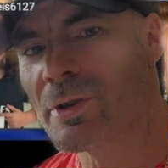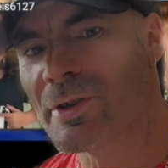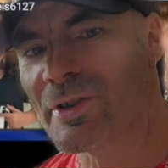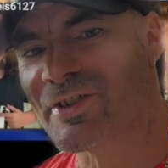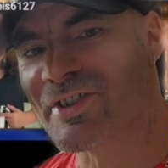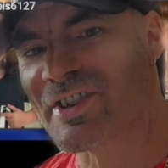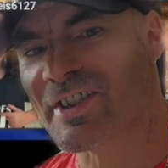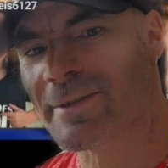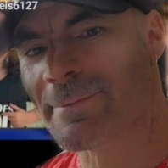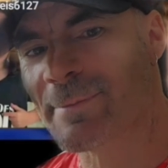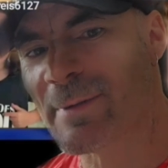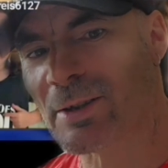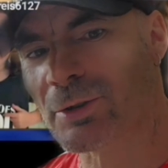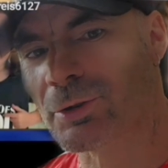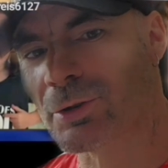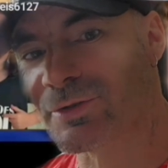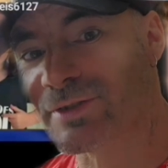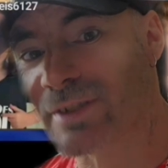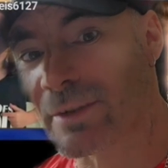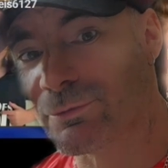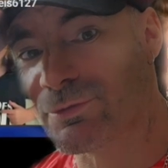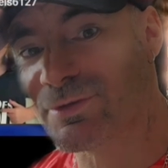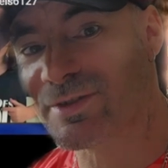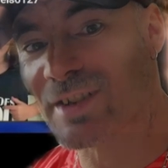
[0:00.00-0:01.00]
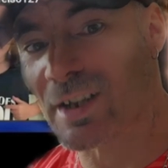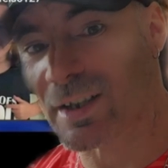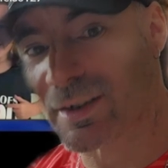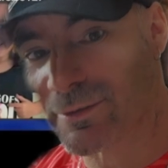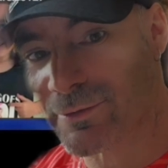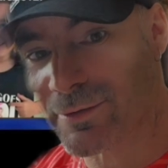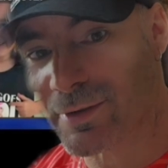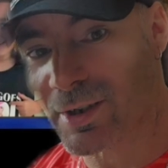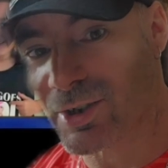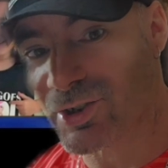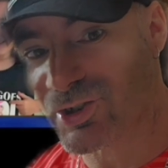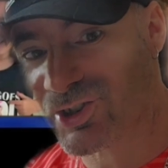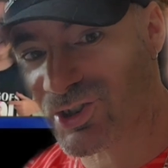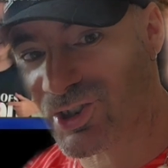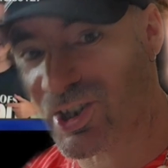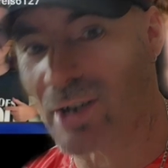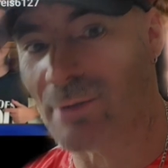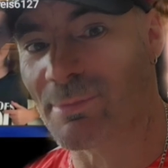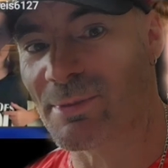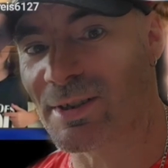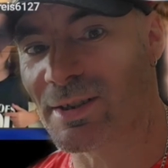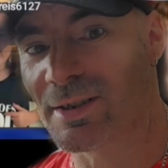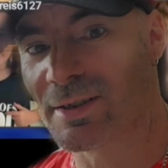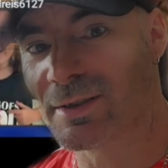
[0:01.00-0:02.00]
j'espère que ça vous arrivera
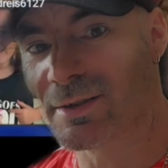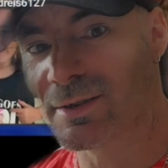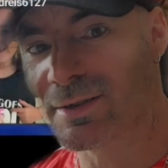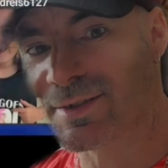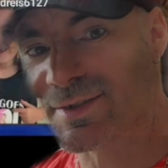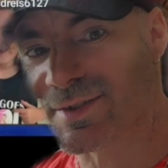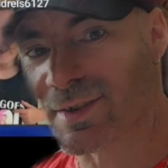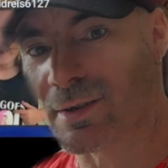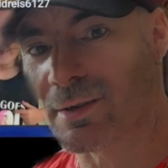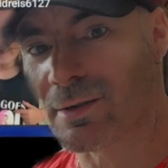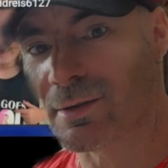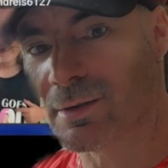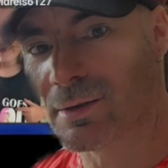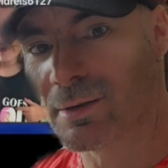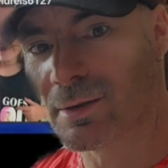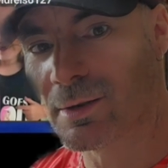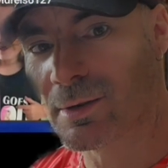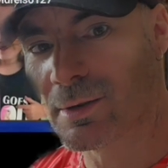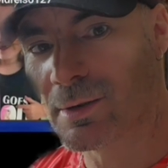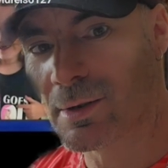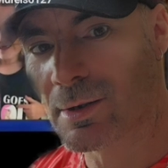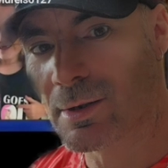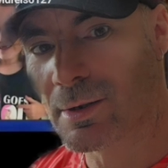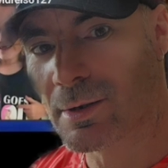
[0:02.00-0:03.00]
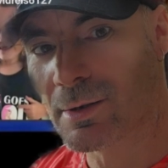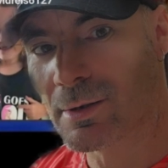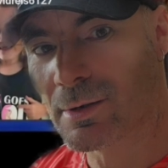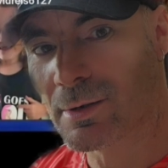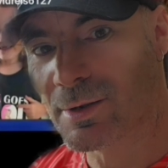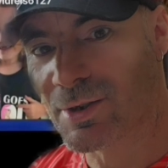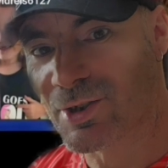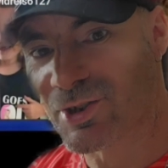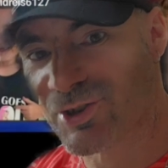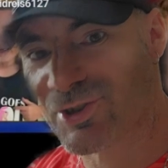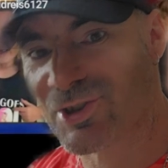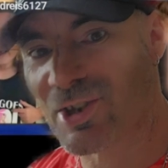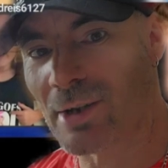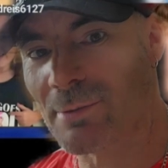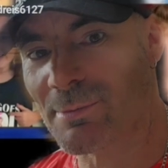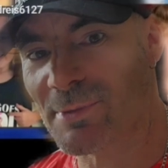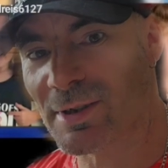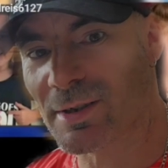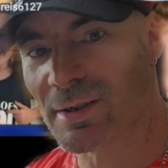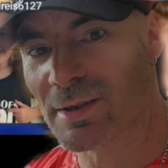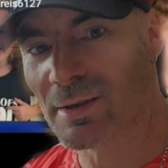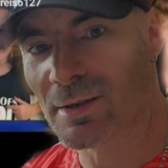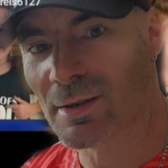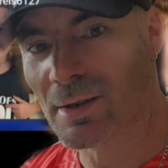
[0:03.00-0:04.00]
jamais, ça.
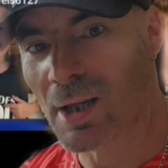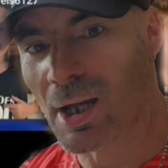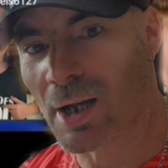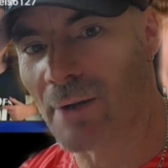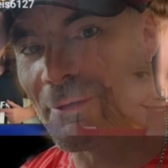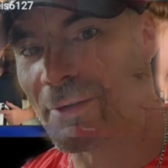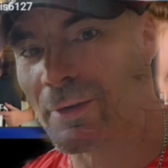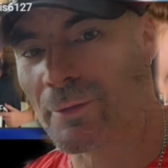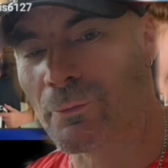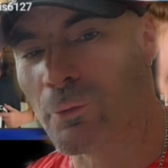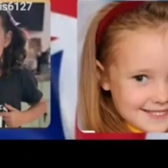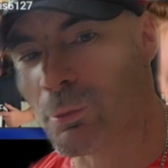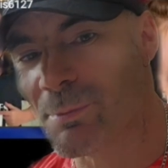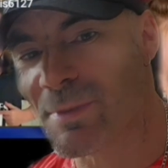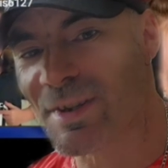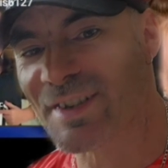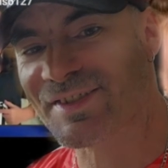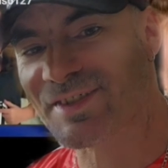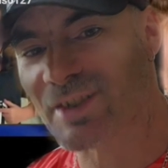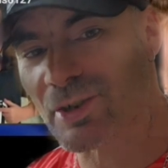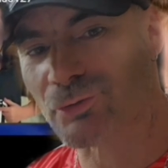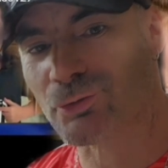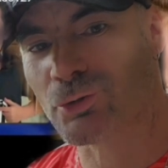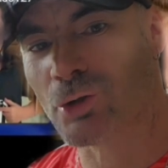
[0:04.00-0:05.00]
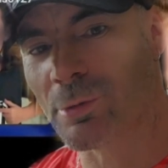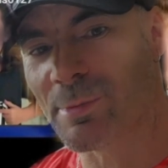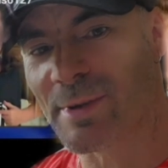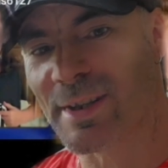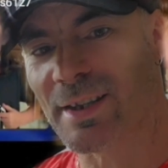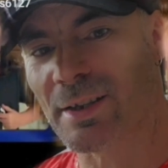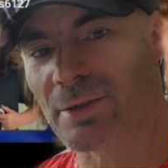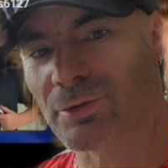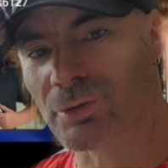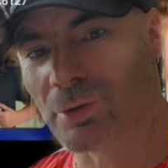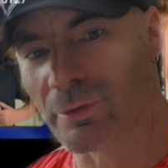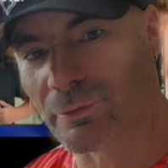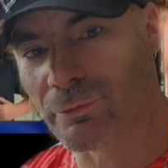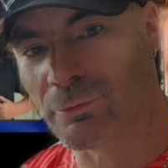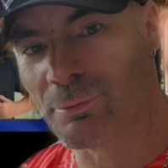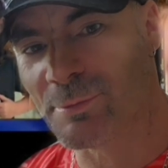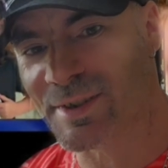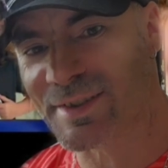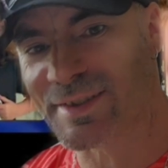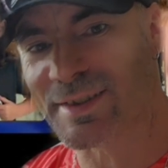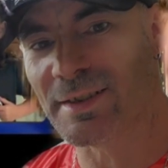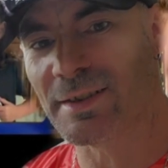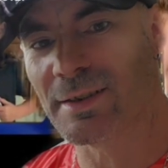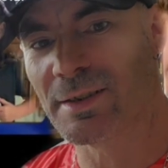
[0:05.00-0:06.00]
Jamais avec vos messages de merde que vous
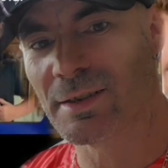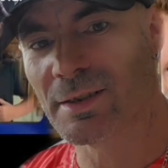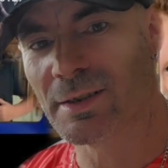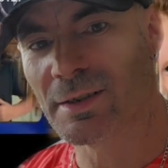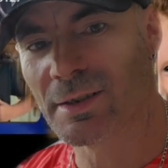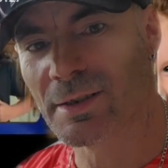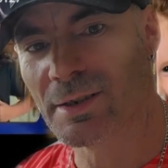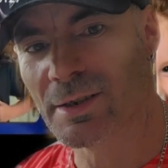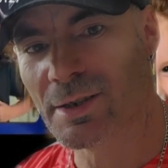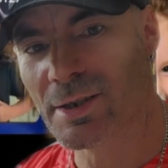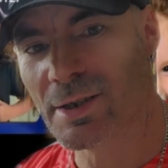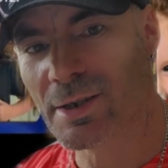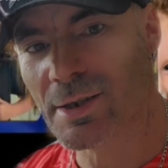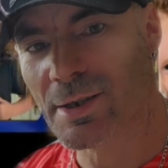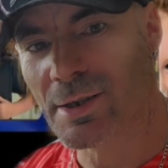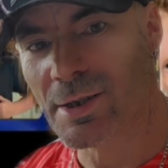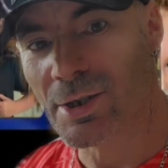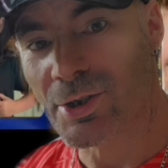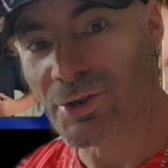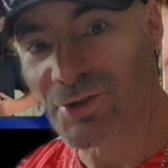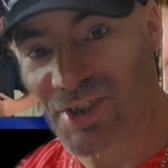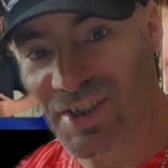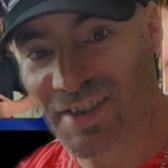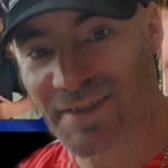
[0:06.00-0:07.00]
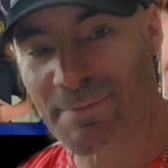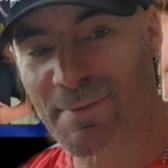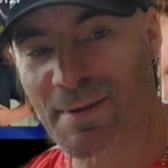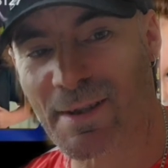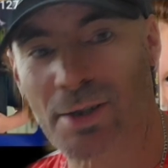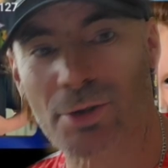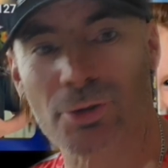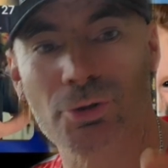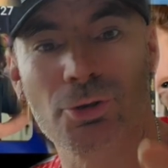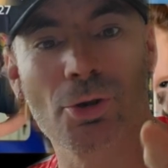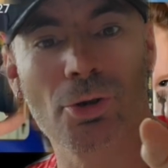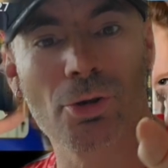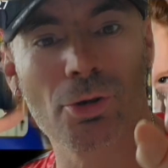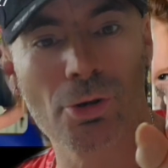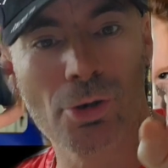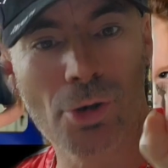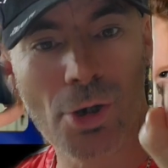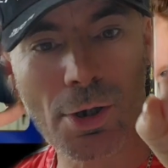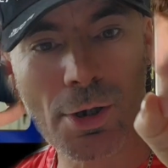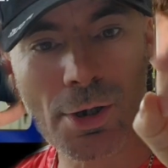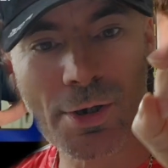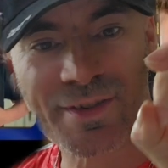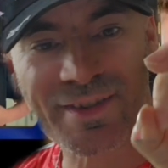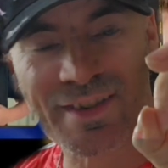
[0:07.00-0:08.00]
mettez. J'espère que
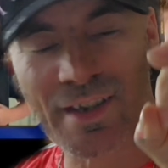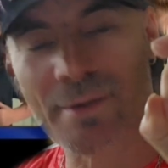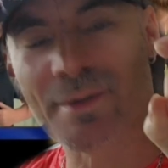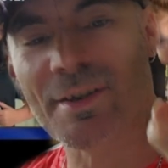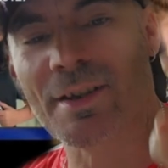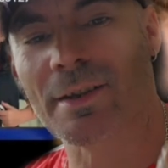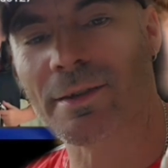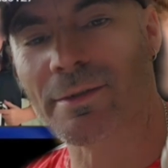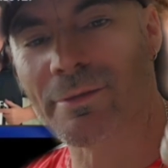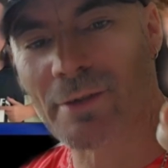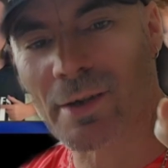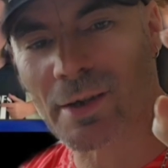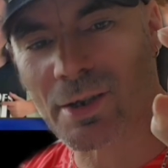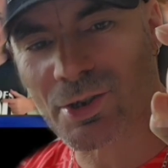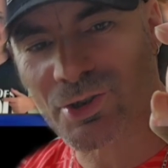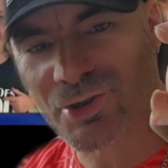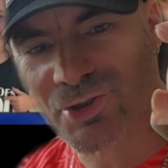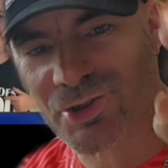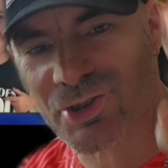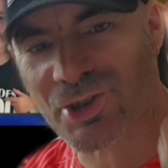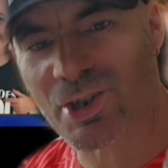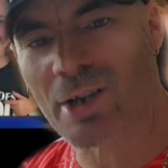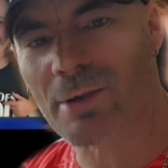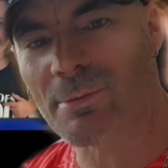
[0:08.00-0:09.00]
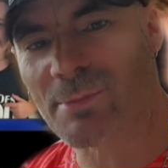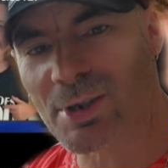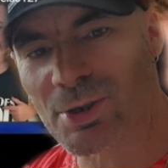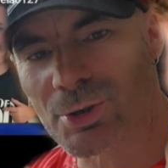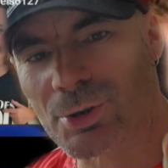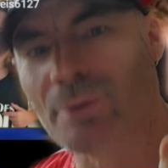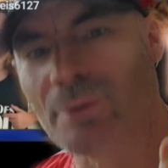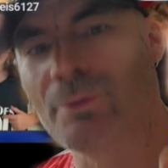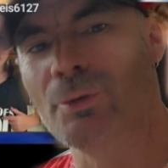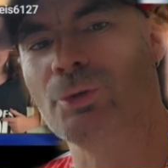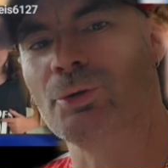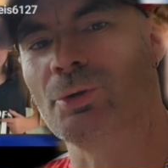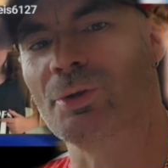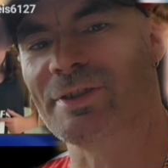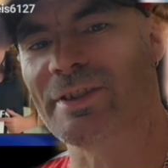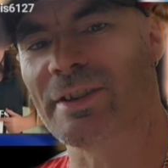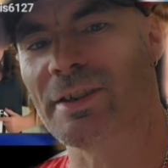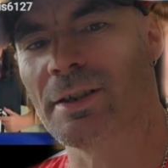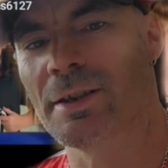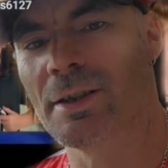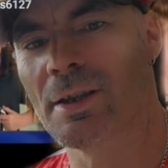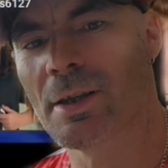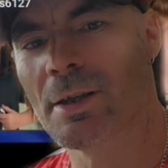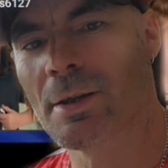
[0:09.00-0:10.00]
ça n'arrivera jamais de votre
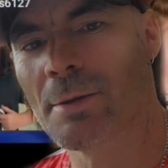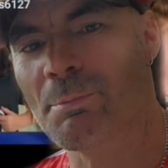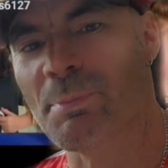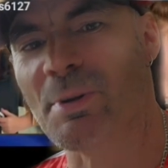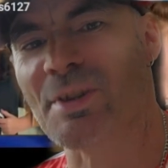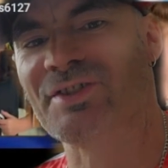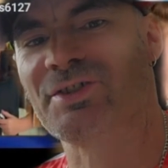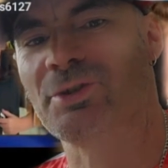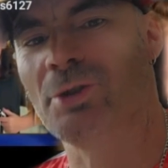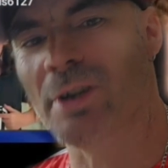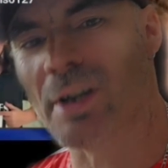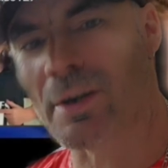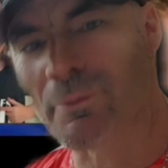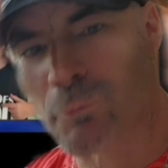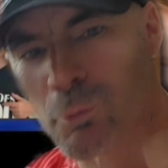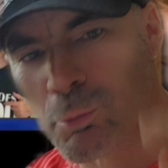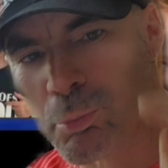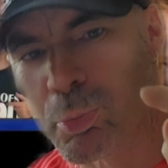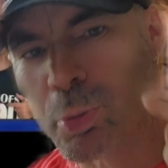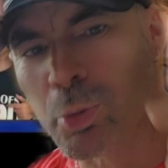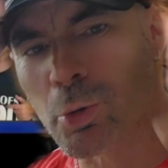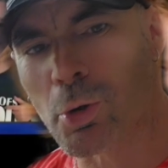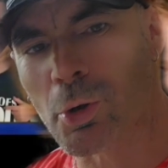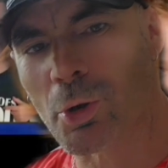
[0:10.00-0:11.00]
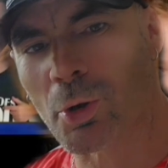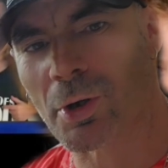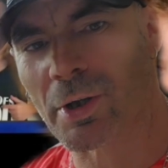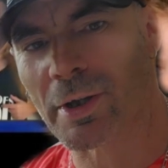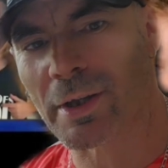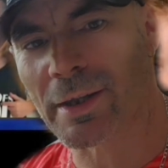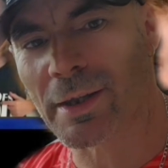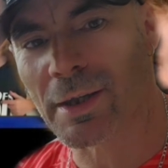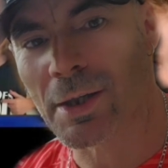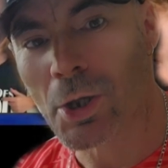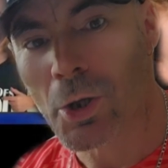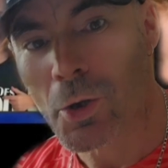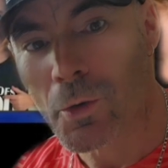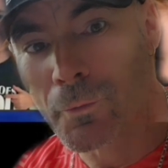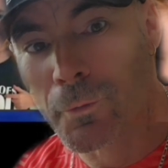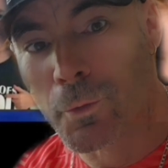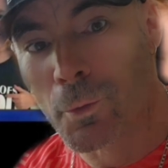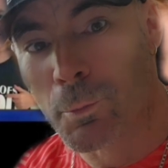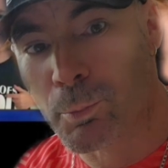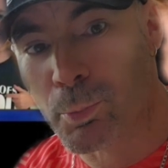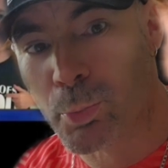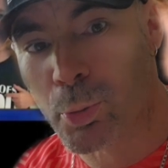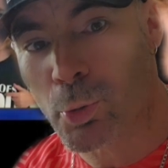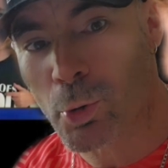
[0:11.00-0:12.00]
côté parce que là, vous pleurez. Vous
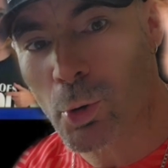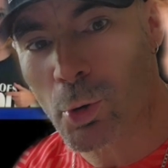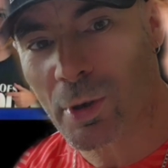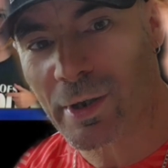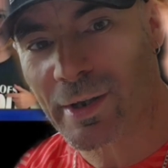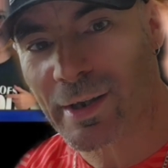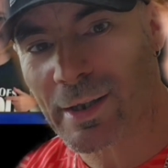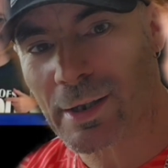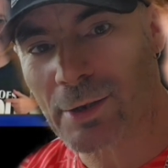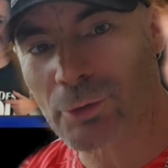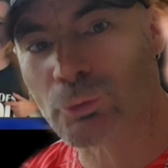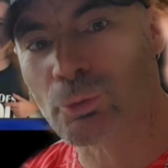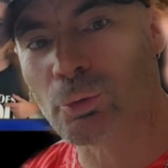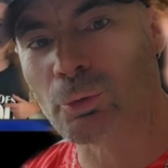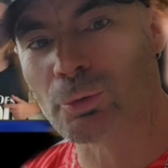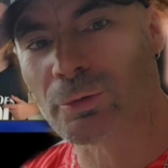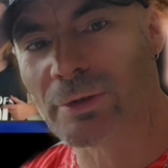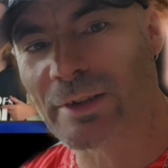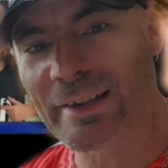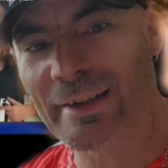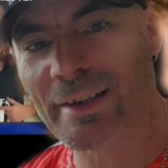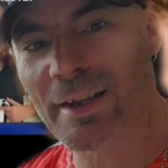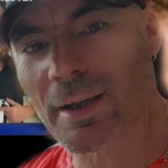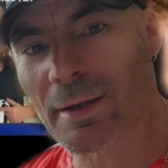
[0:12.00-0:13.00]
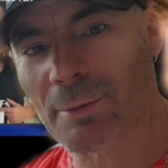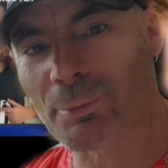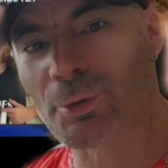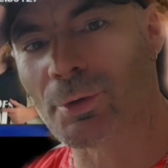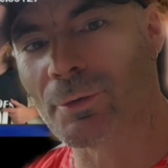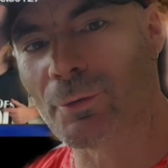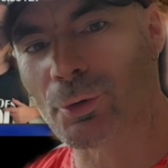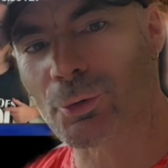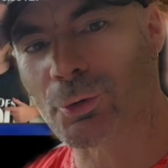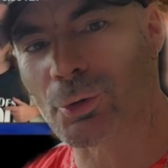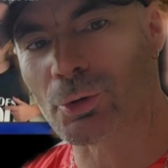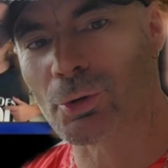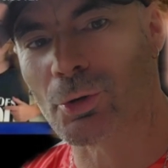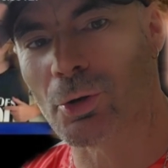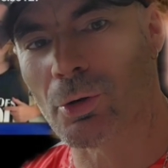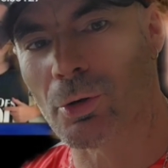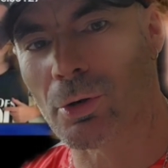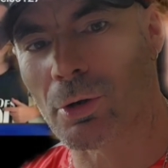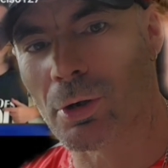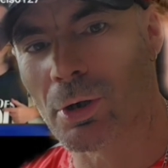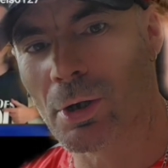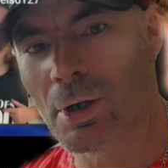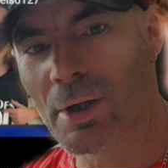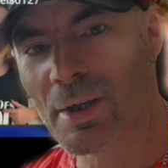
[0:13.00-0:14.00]
pleurez toutes les larmes de votre
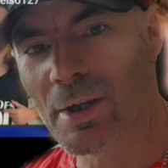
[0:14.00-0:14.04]
corps.